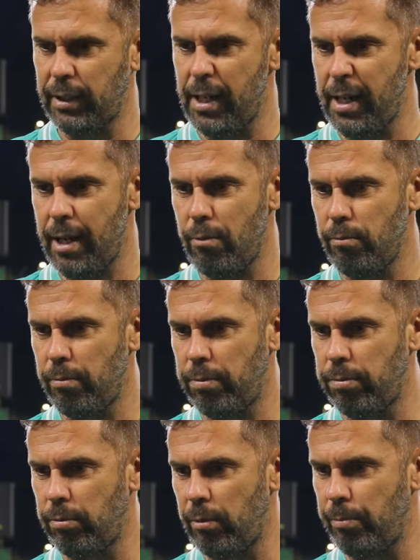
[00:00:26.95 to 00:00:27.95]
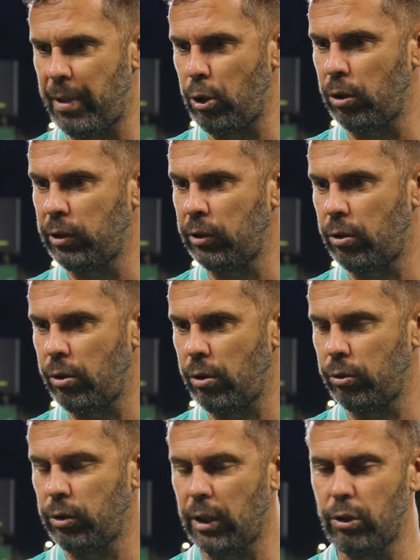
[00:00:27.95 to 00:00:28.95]
sale un, partido con tanto,
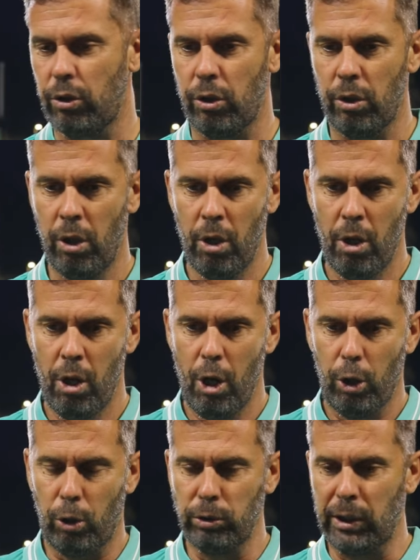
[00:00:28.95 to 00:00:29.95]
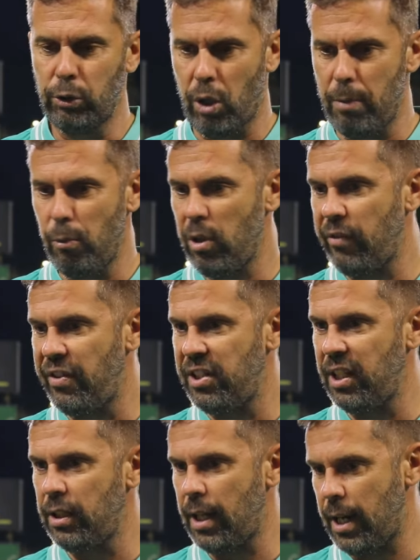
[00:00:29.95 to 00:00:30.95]
con tanto, con tanto ritmo,
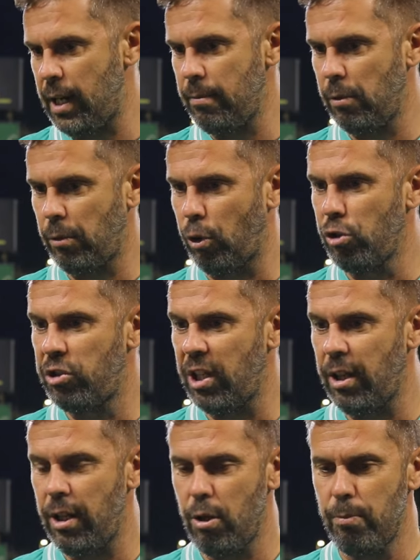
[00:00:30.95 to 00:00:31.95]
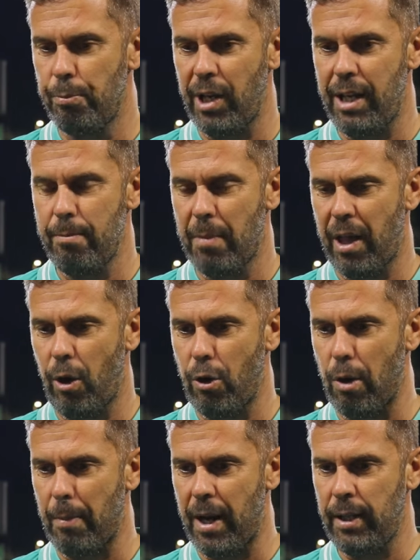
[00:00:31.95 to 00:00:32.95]
difícil entrar y hemos concedido un pelín madre
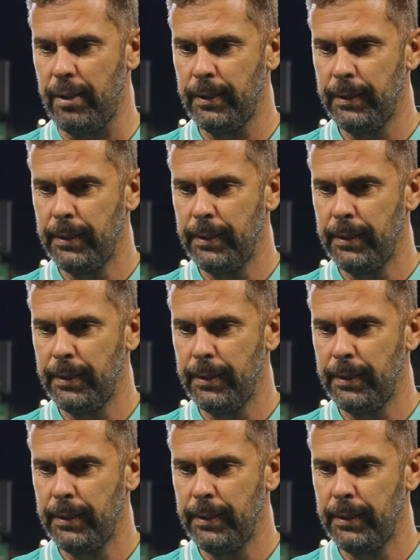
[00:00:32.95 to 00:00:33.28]
normal